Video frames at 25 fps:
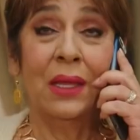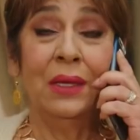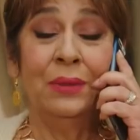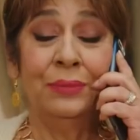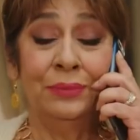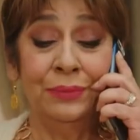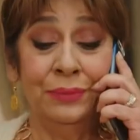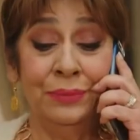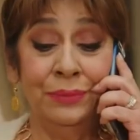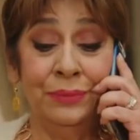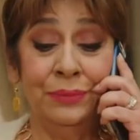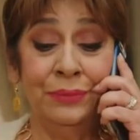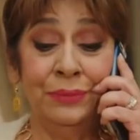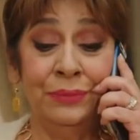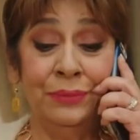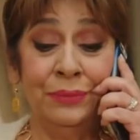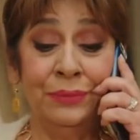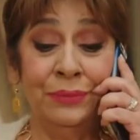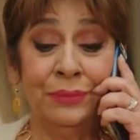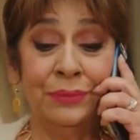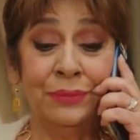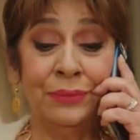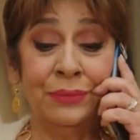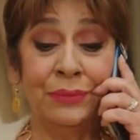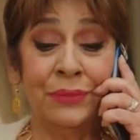
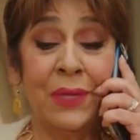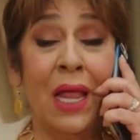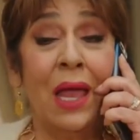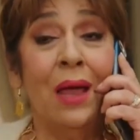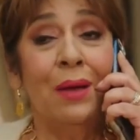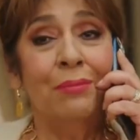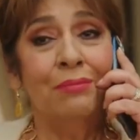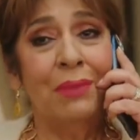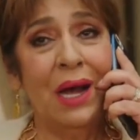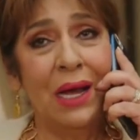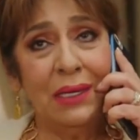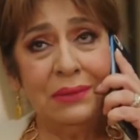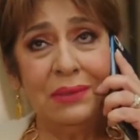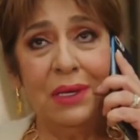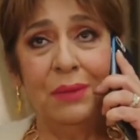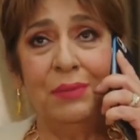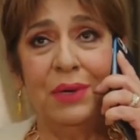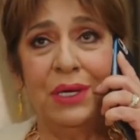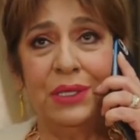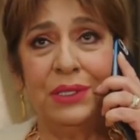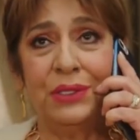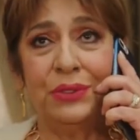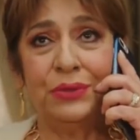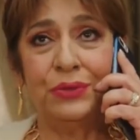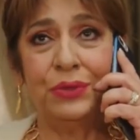Hmm, madem
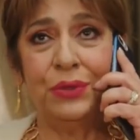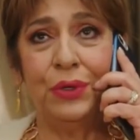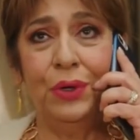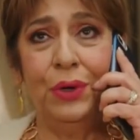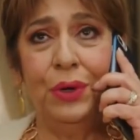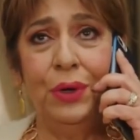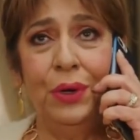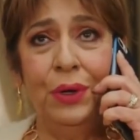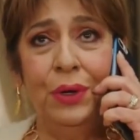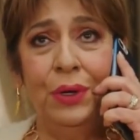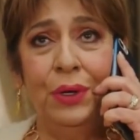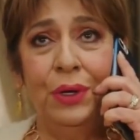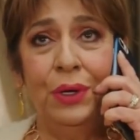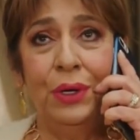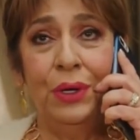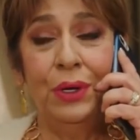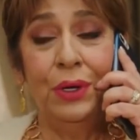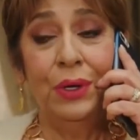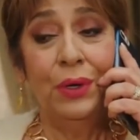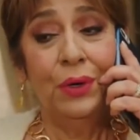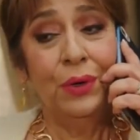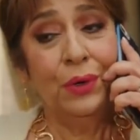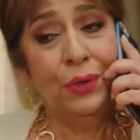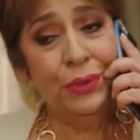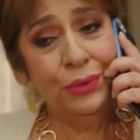akıtıyor
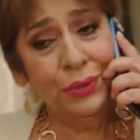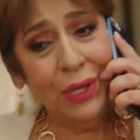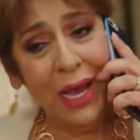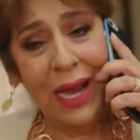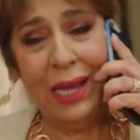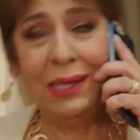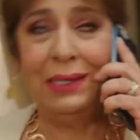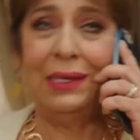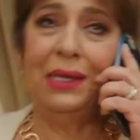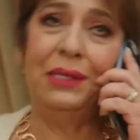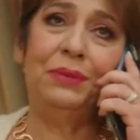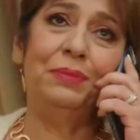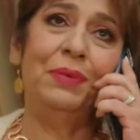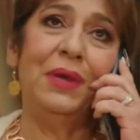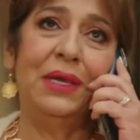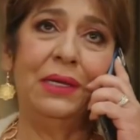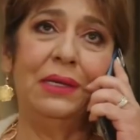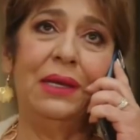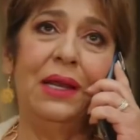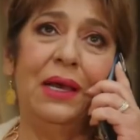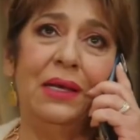onu halletmek